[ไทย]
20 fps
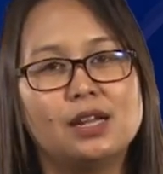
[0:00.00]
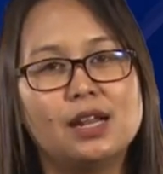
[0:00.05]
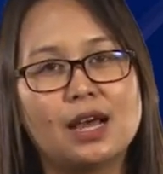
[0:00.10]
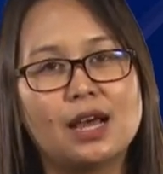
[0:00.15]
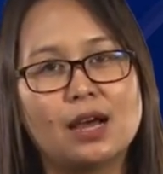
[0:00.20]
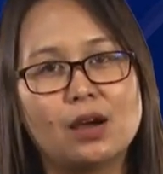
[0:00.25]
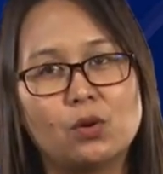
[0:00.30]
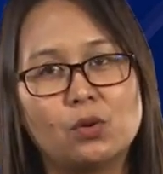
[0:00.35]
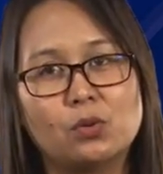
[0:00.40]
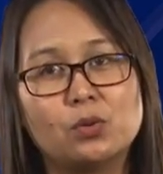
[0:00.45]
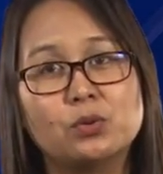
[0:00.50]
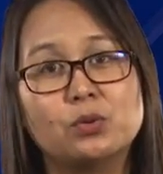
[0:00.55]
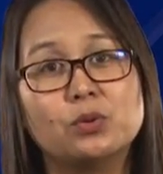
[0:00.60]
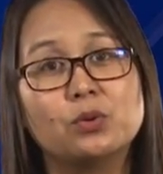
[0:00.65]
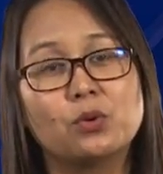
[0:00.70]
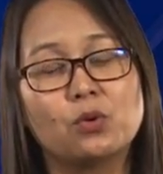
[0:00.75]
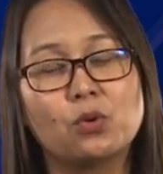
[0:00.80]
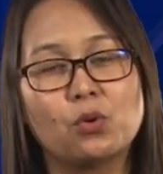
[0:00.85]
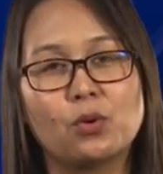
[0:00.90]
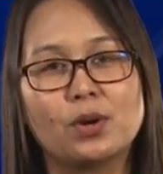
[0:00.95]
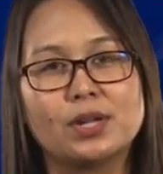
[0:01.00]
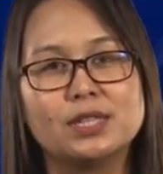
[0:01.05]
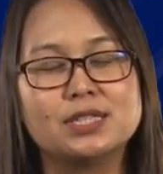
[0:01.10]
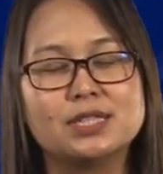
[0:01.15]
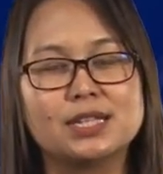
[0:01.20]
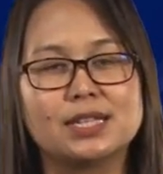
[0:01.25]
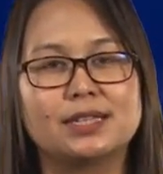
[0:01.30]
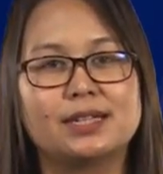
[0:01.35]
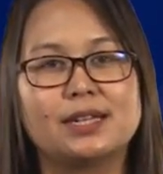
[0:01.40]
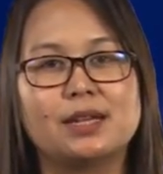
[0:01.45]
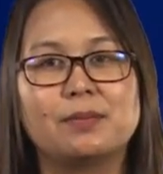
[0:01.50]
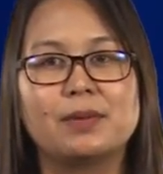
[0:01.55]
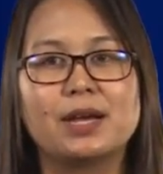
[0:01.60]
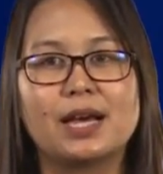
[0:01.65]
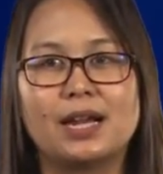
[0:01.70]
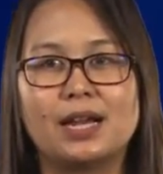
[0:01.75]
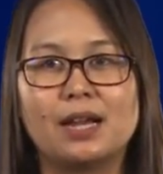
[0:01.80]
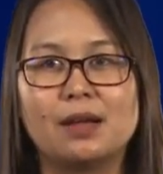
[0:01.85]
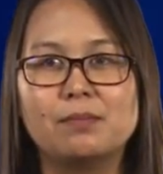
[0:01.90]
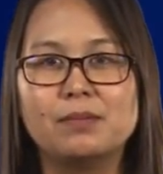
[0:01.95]
เราควรจะเตรียม
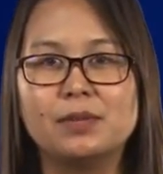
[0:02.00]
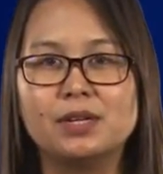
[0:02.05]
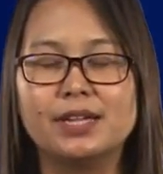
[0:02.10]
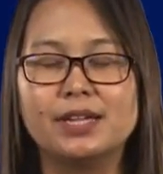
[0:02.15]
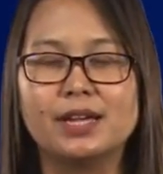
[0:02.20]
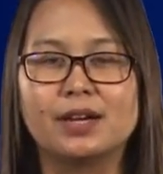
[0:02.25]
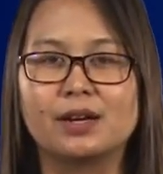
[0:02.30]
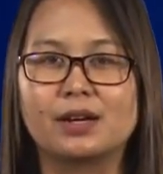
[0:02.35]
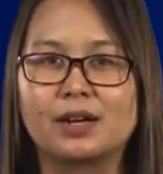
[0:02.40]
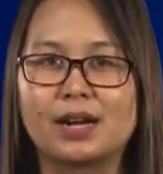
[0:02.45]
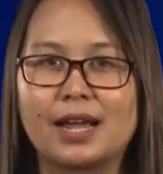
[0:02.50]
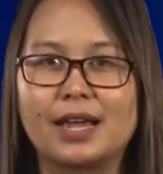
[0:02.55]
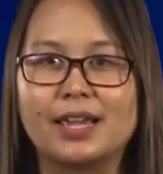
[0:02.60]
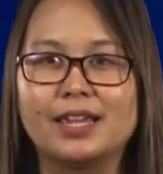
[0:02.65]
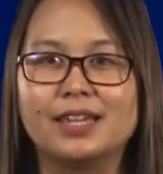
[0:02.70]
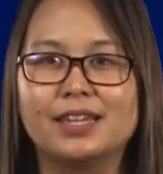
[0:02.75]
การรับมืออย่างไร